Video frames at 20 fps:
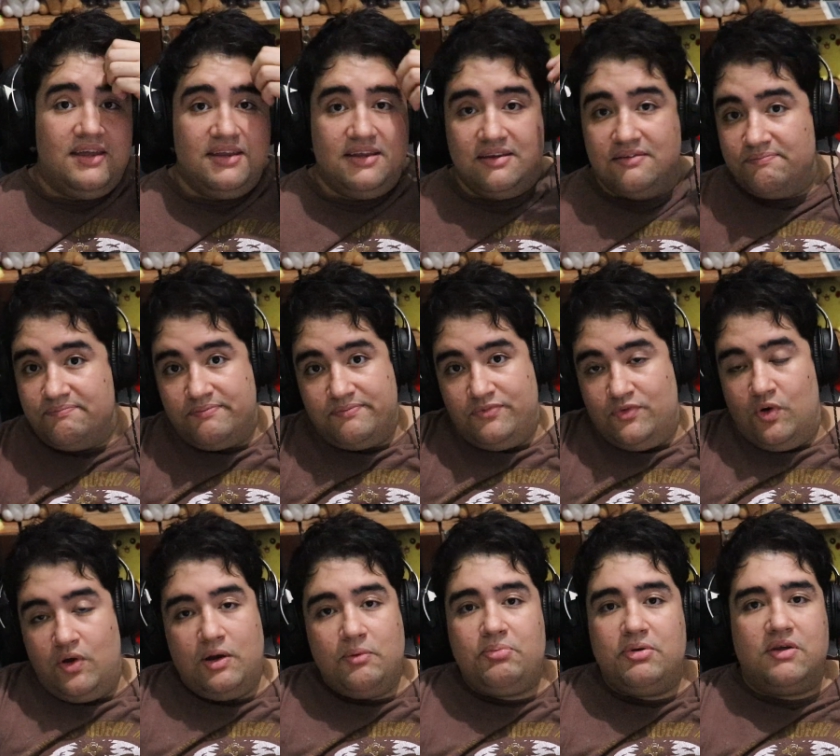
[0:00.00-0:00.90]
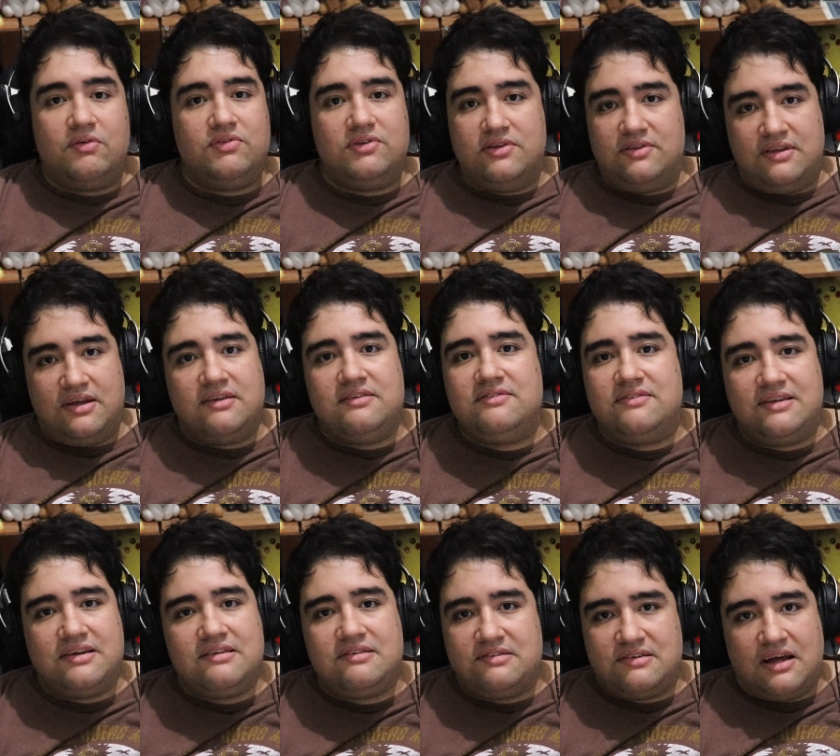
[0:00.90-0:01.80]
E não é porque você está
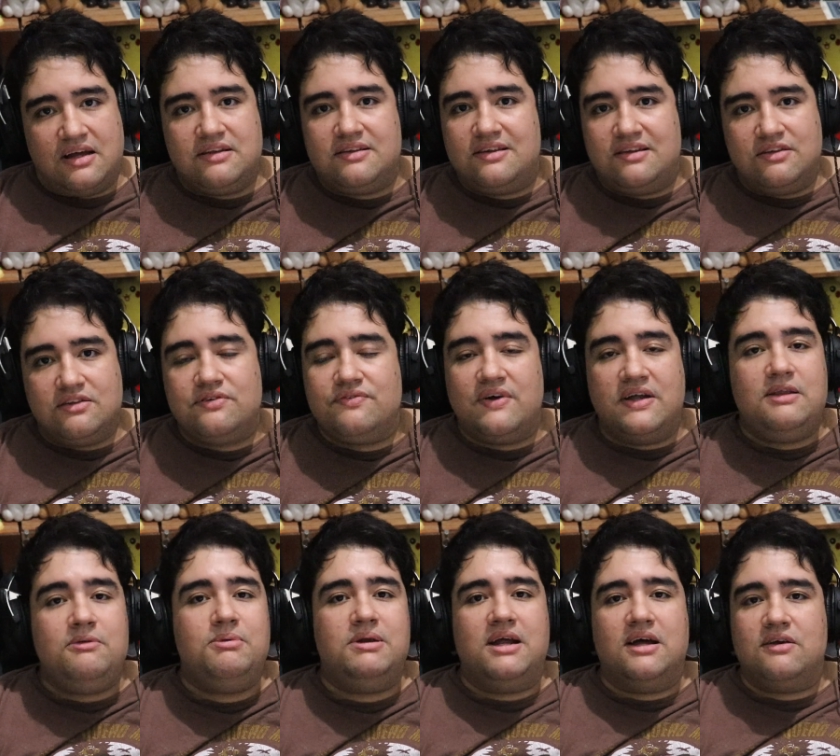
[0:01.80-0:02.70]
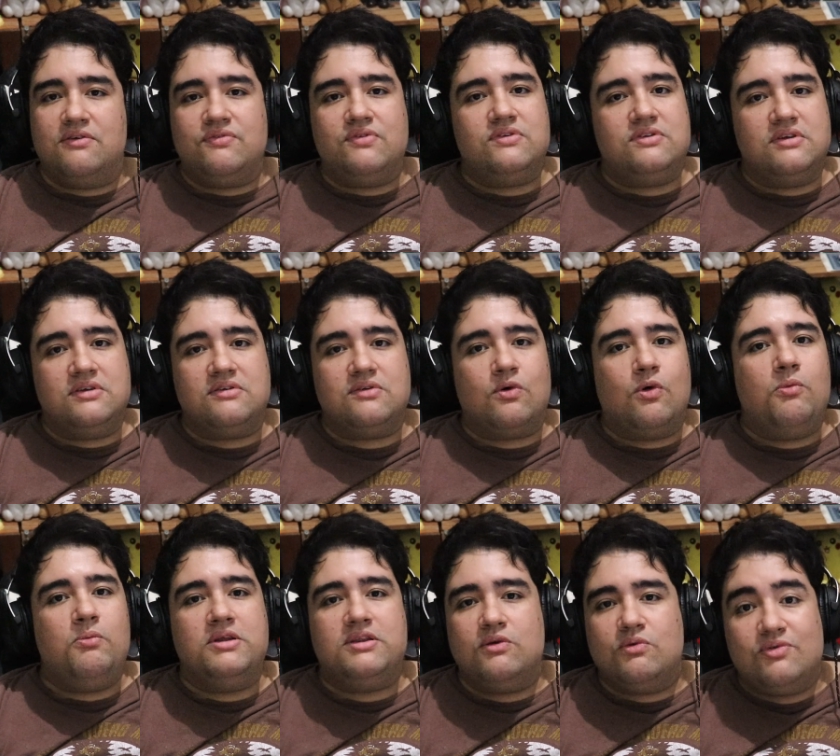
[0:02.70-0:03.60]
estressado que isso vai liberar que você
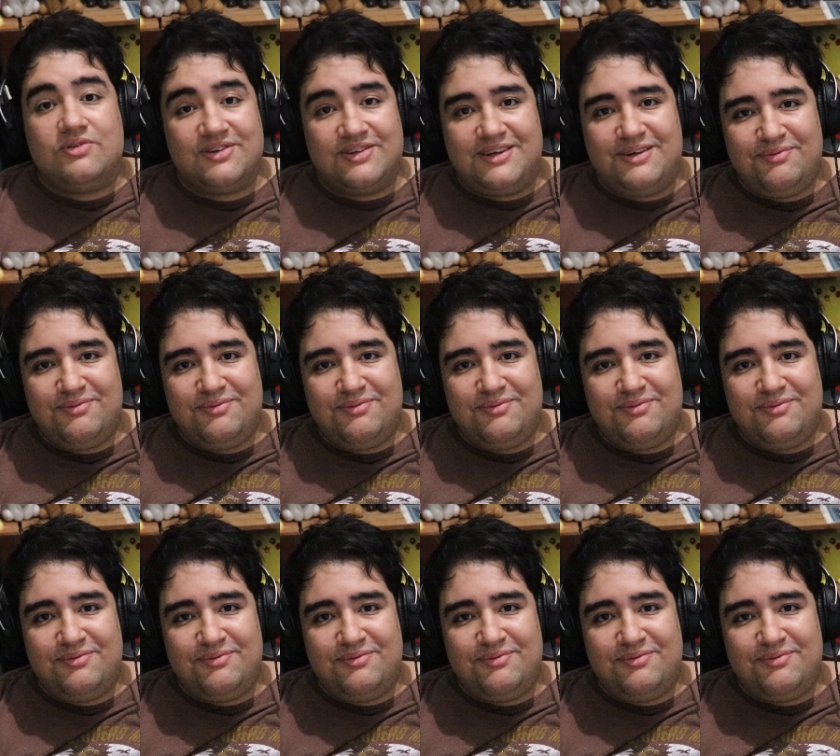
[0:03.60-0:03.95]
cometa alguns